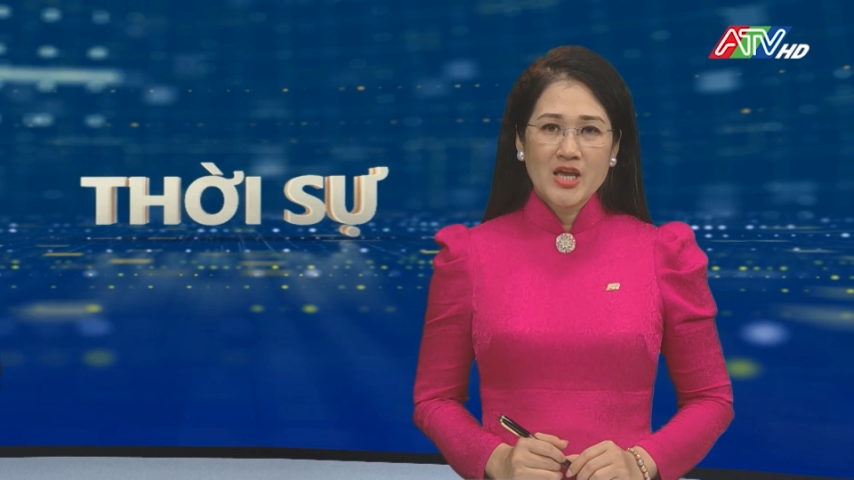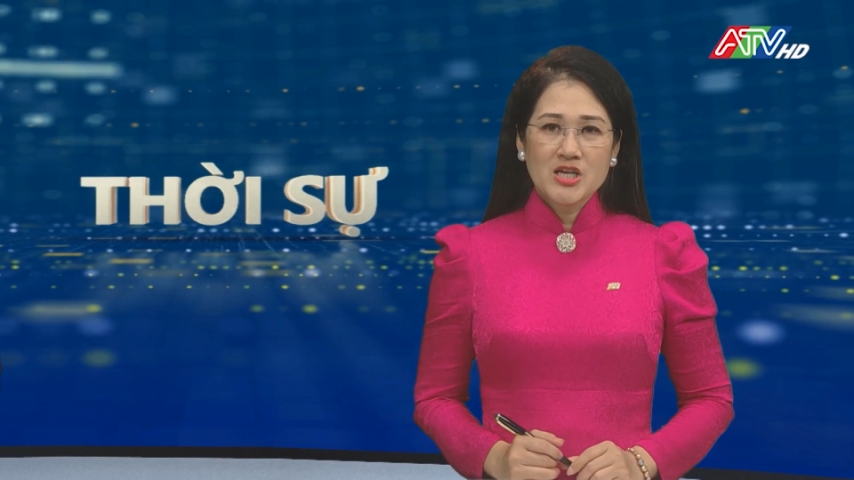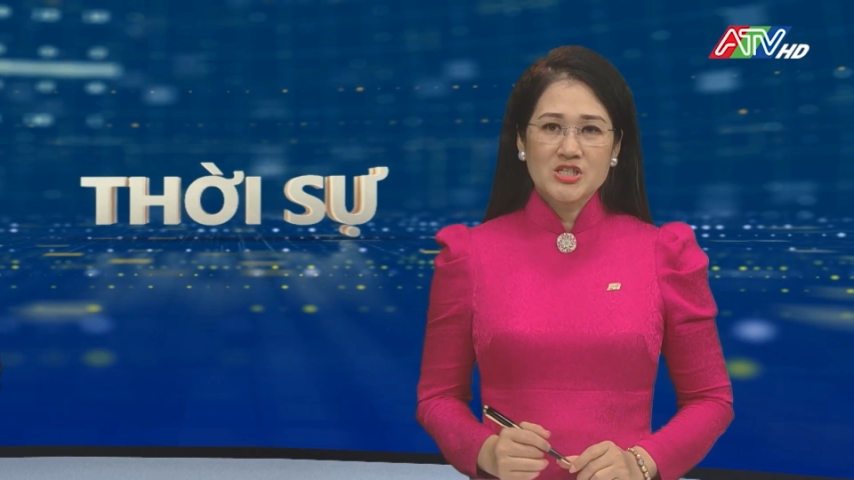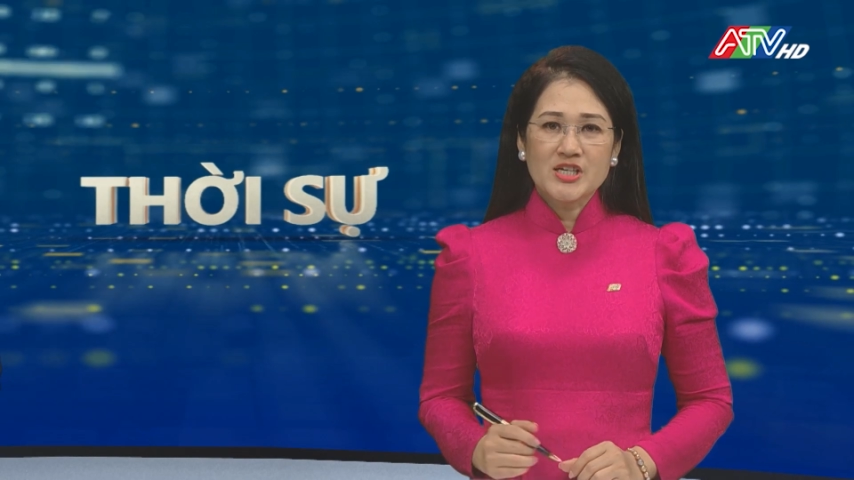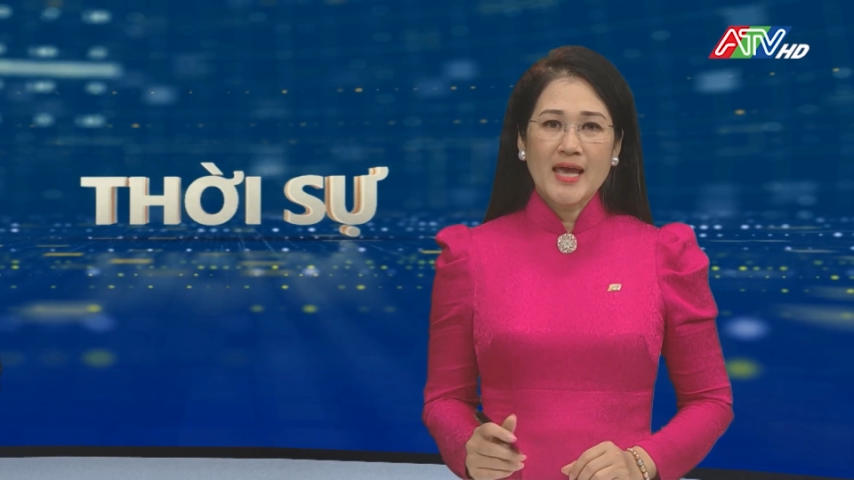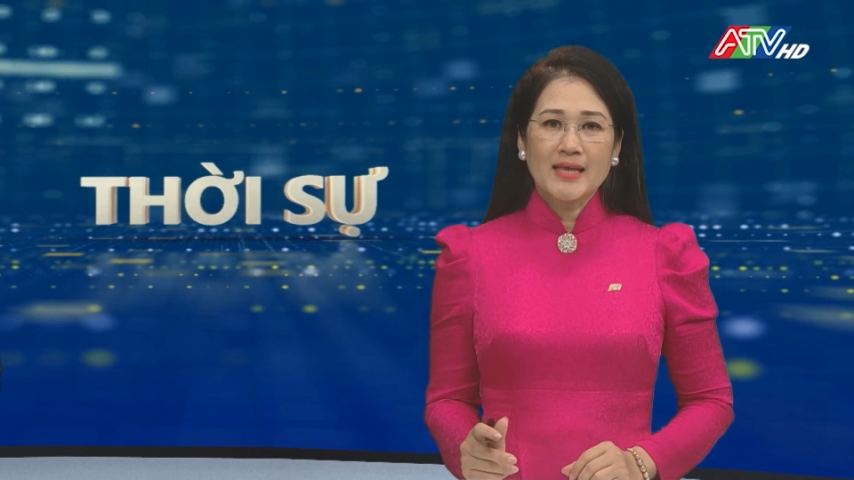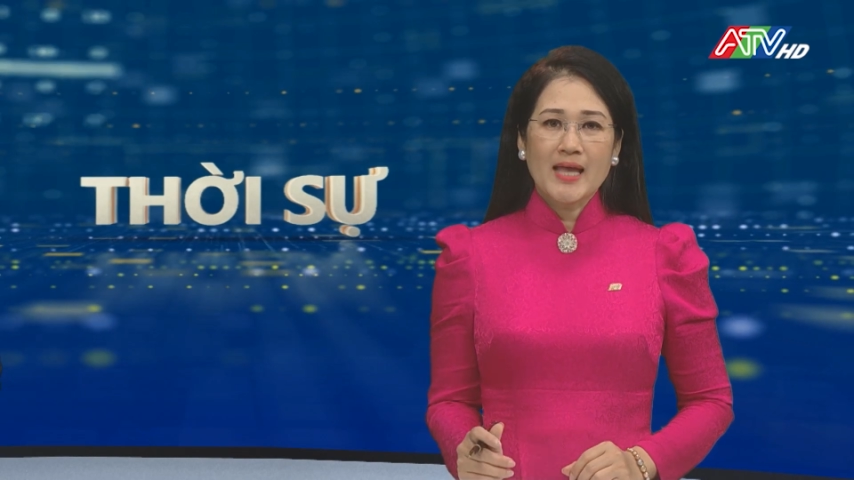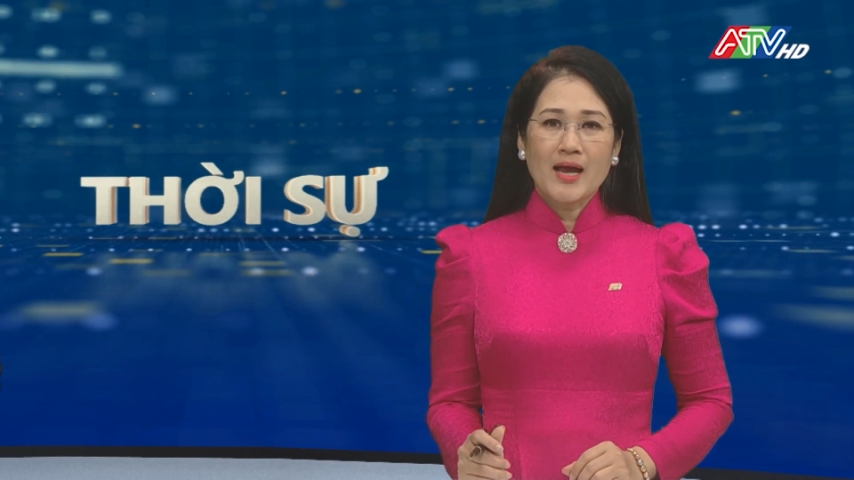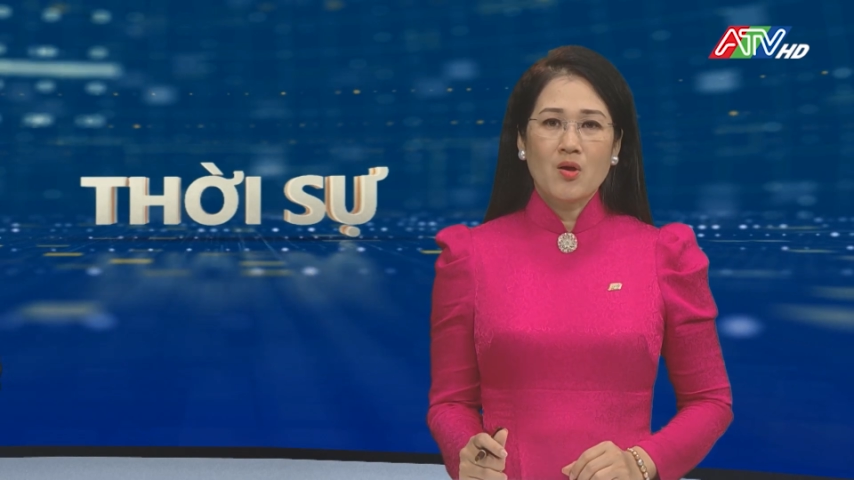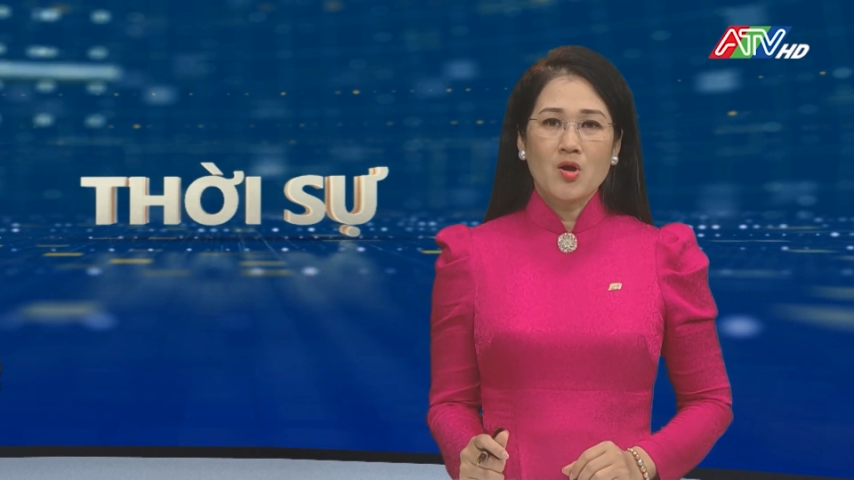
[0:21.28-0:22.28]
Sáng nay
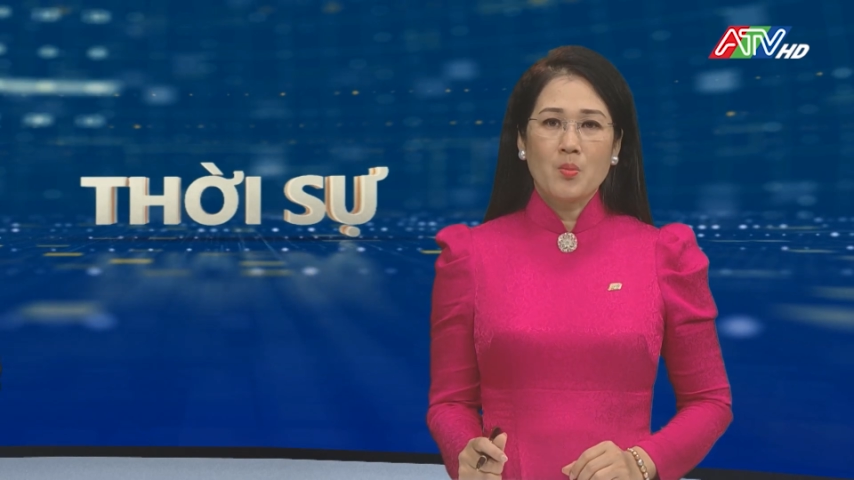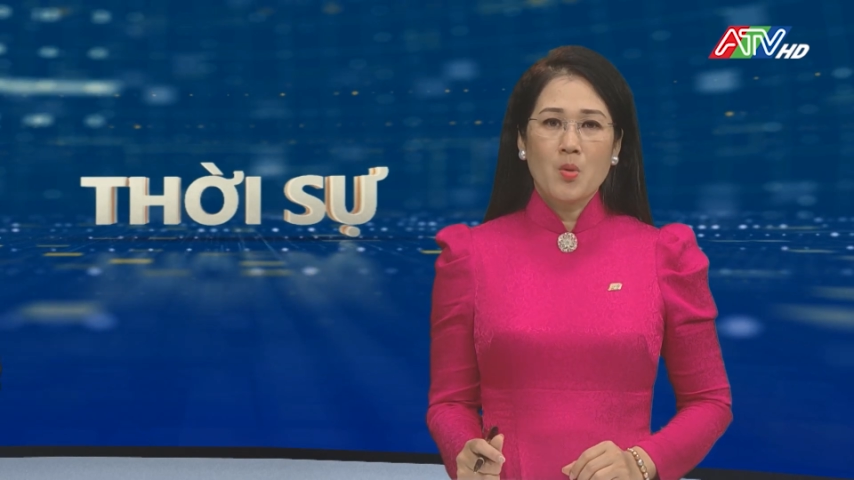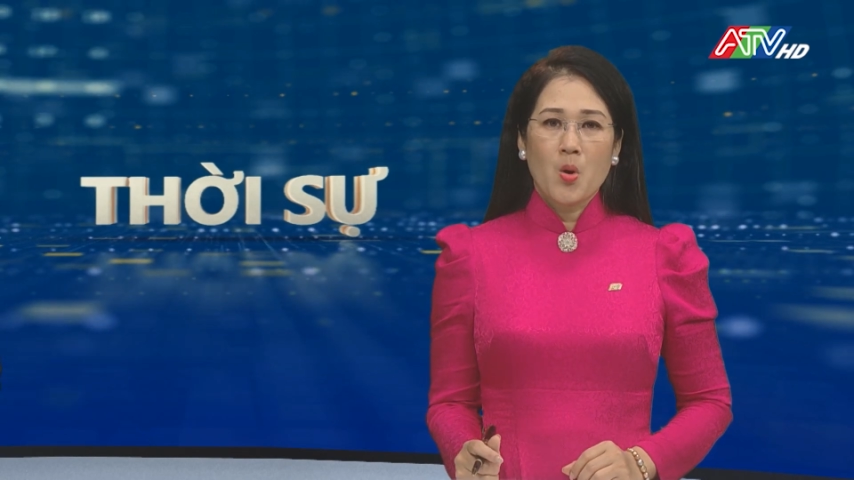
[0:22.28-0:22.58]
tại câu lạc